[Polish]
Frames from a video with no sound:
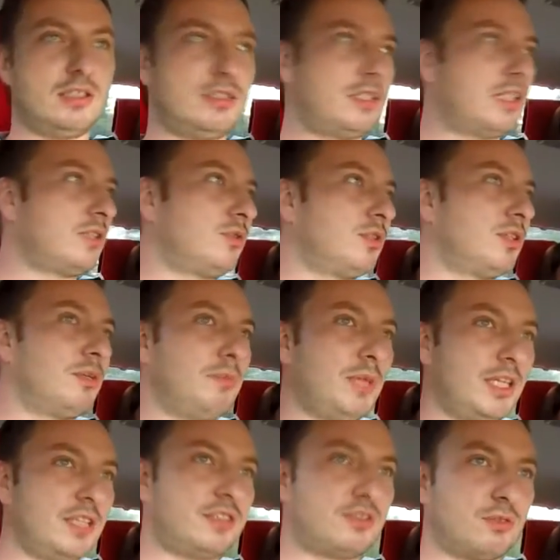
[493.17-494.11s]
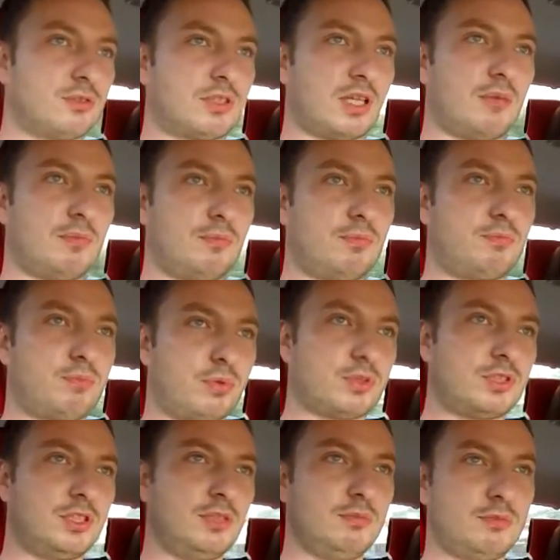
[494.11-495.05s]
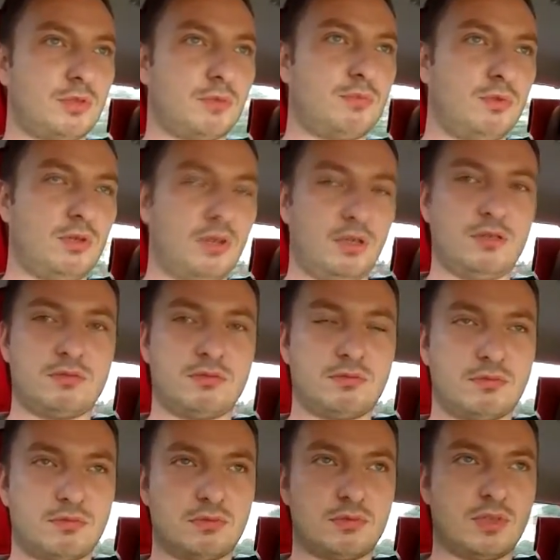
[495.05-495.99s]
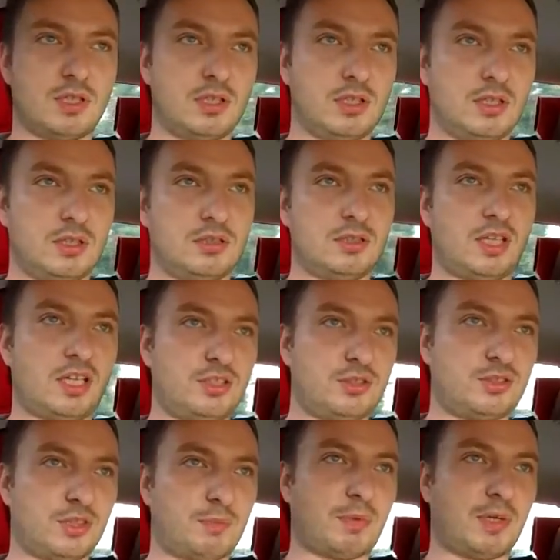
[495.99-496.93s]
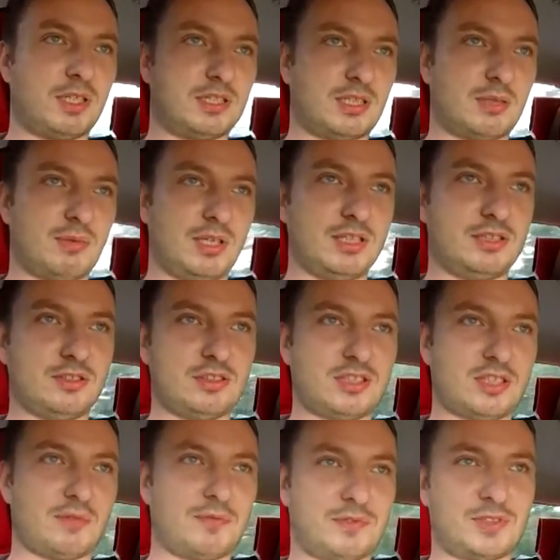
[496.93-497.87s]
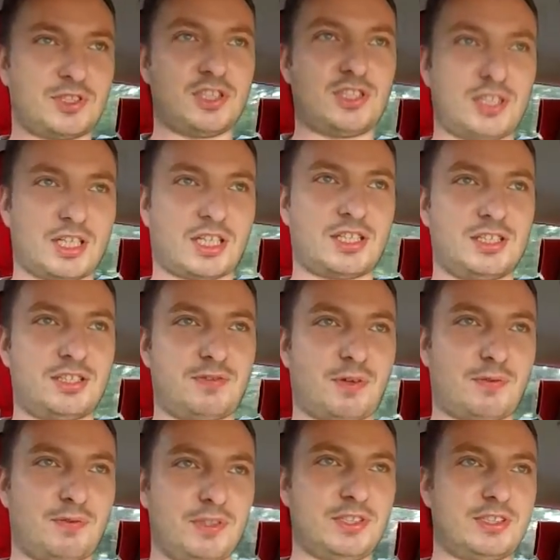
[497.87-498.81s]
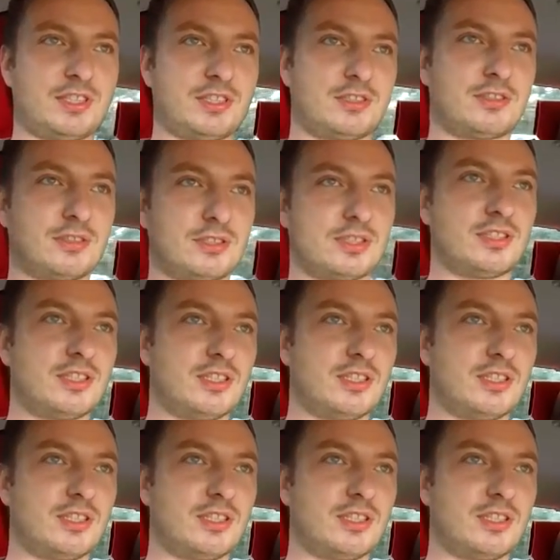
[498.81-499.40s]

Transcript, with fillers: na drugim miejscu tam, po czym to było? Też już nie pamiętam, ale coś tam, coś jakieś w Afryce coś.